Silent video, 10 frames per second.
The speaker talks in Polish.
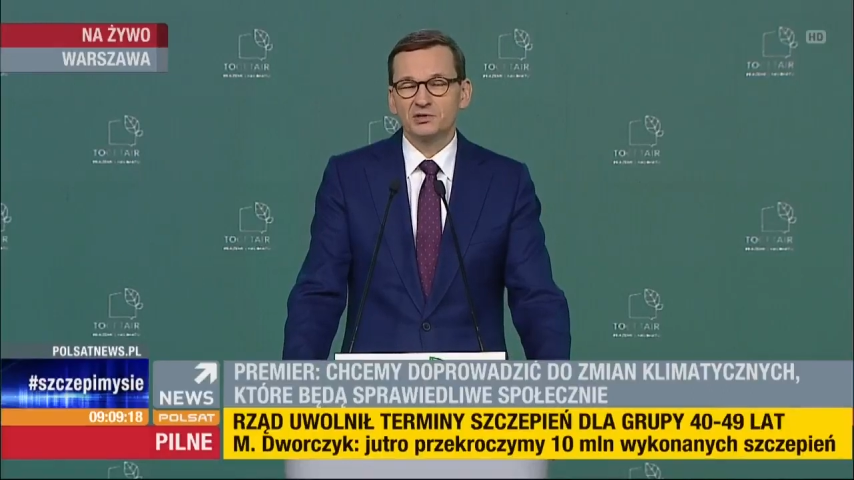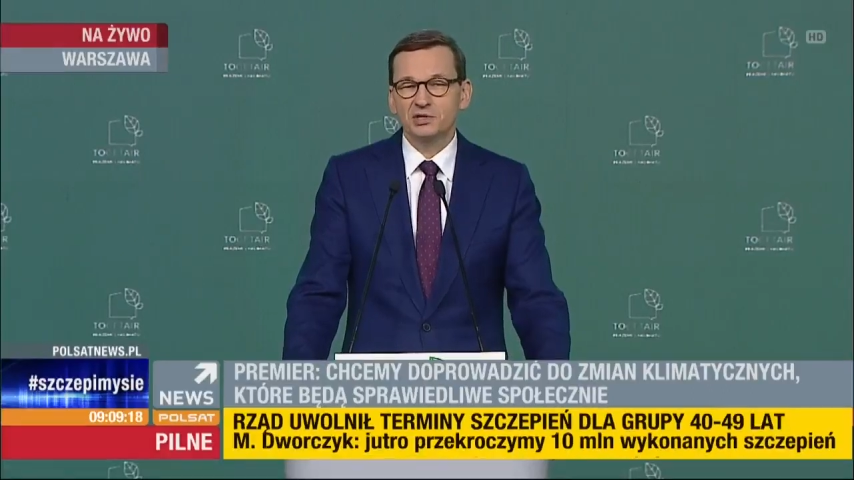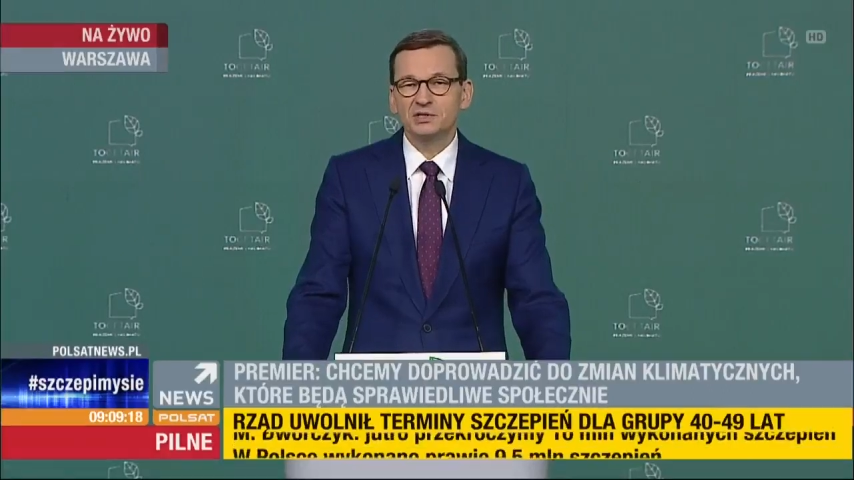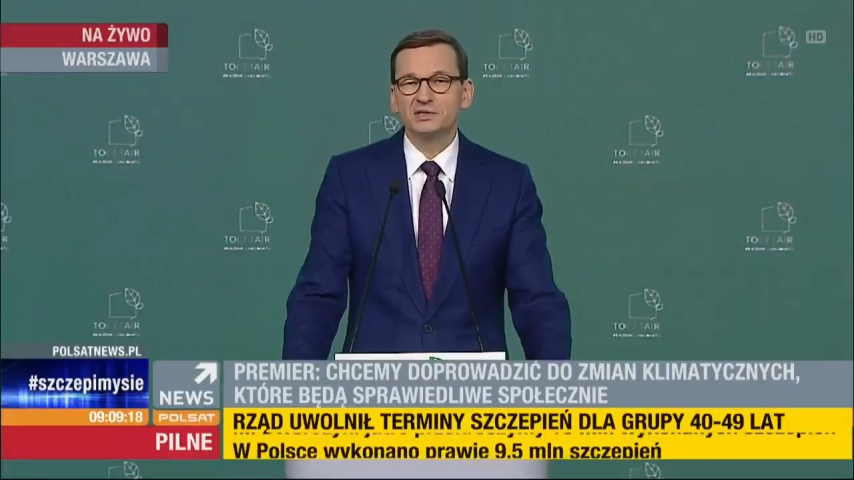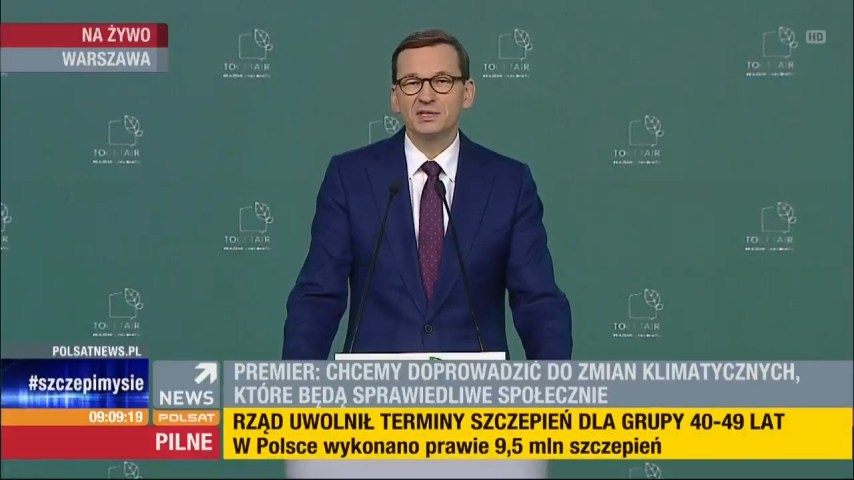
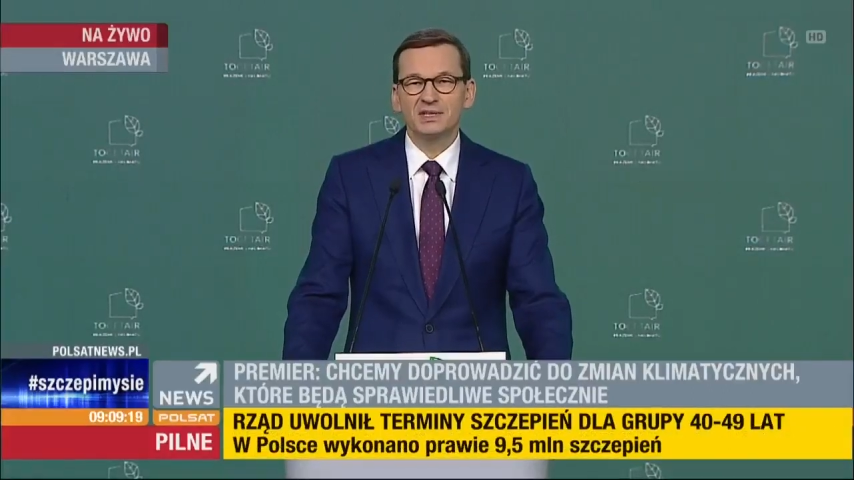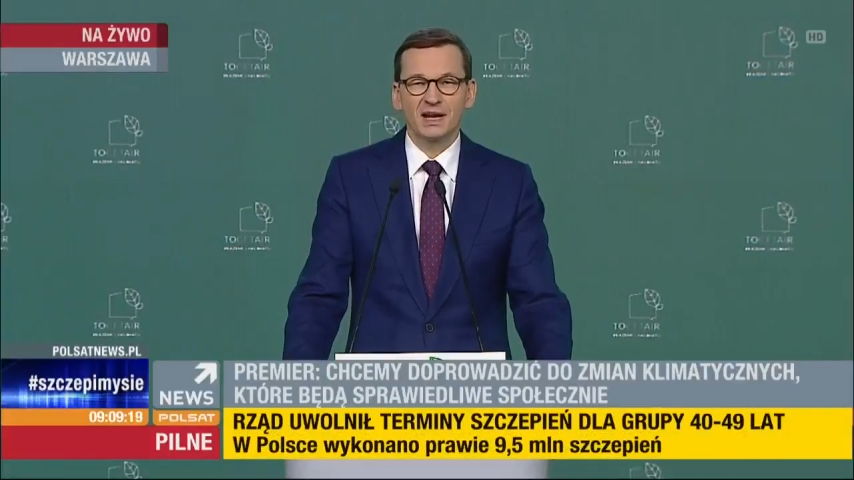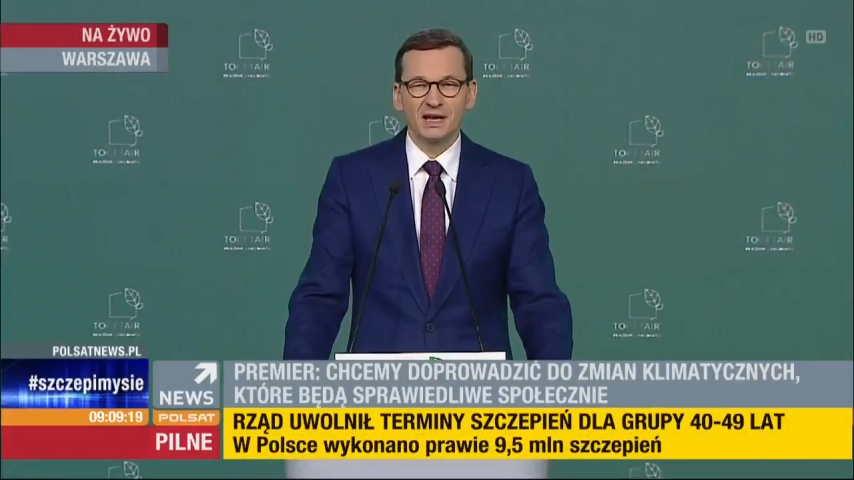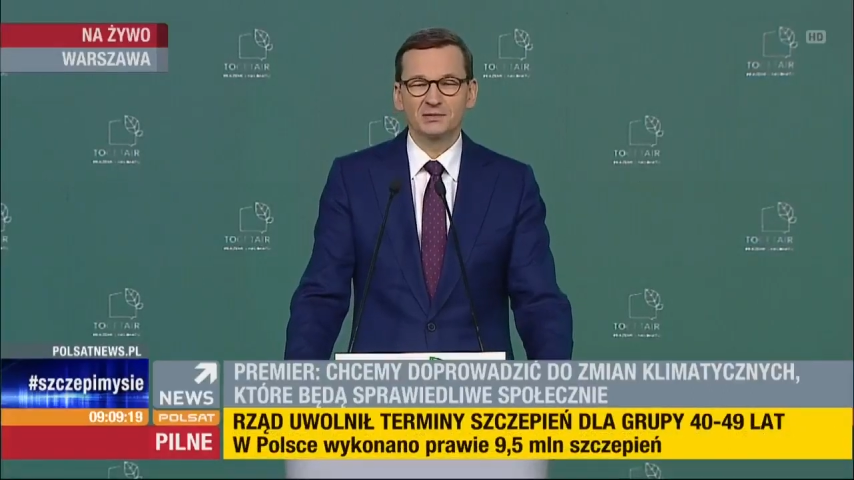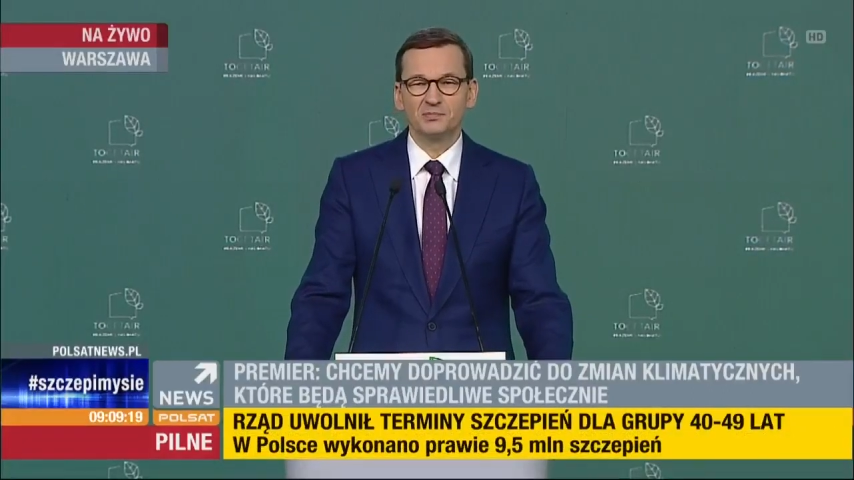czysty
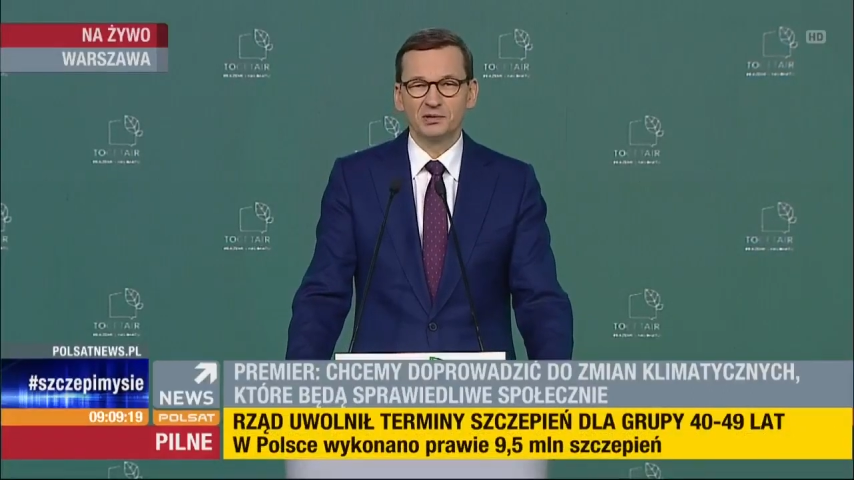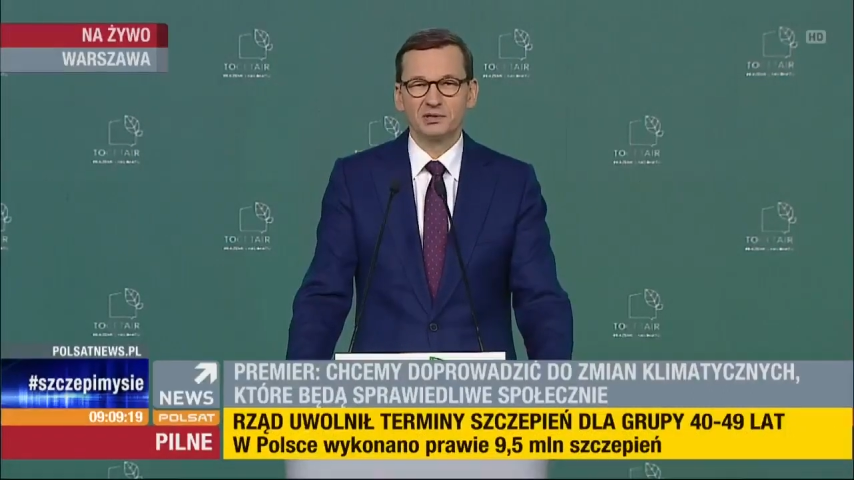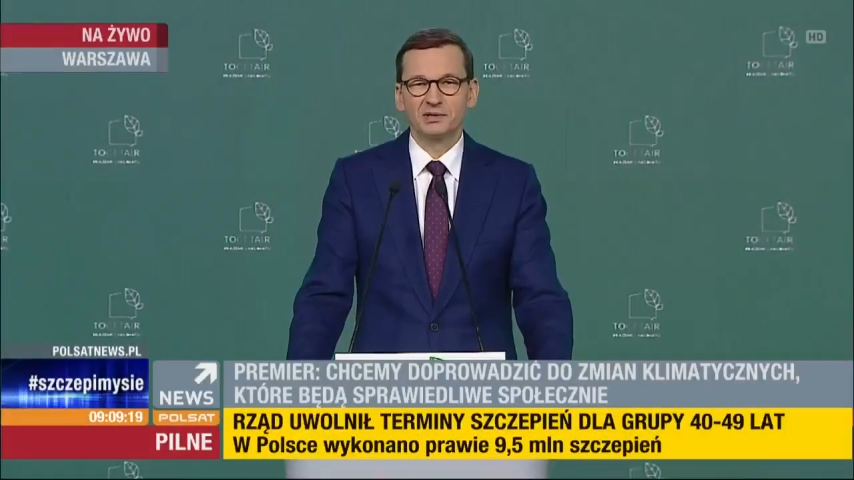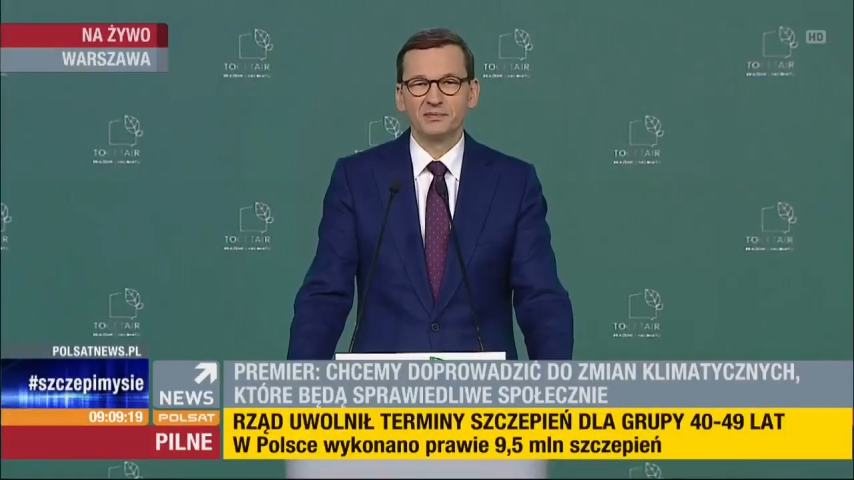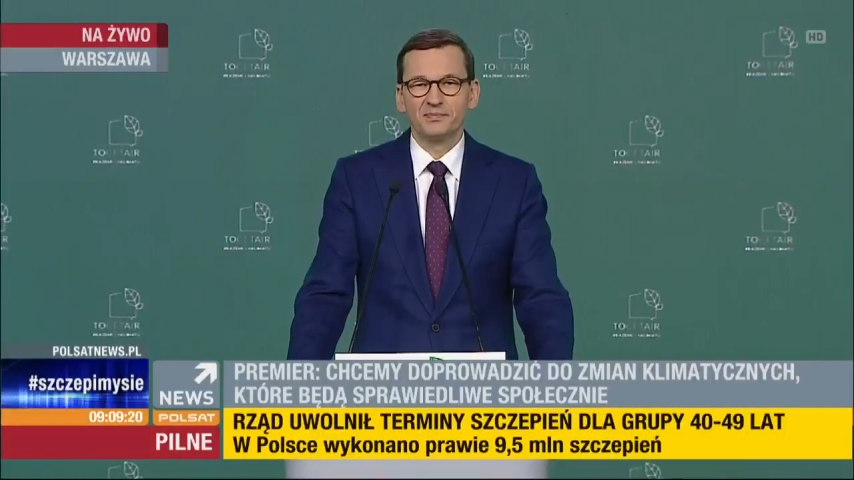
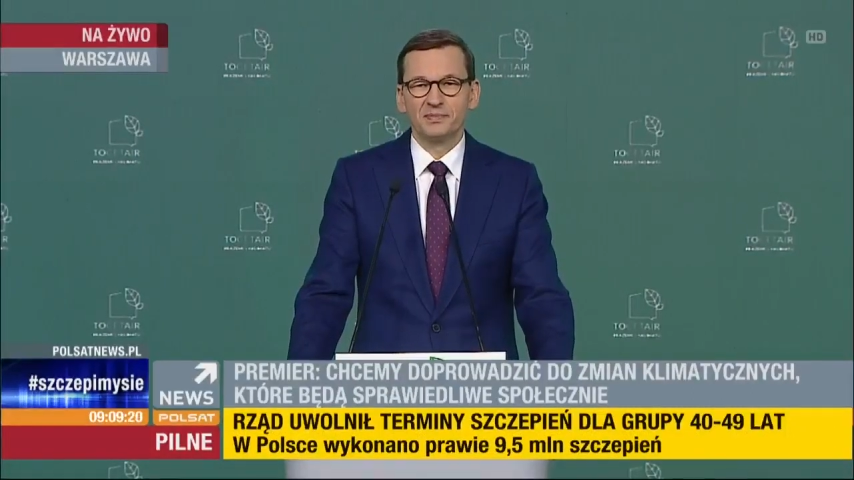transport,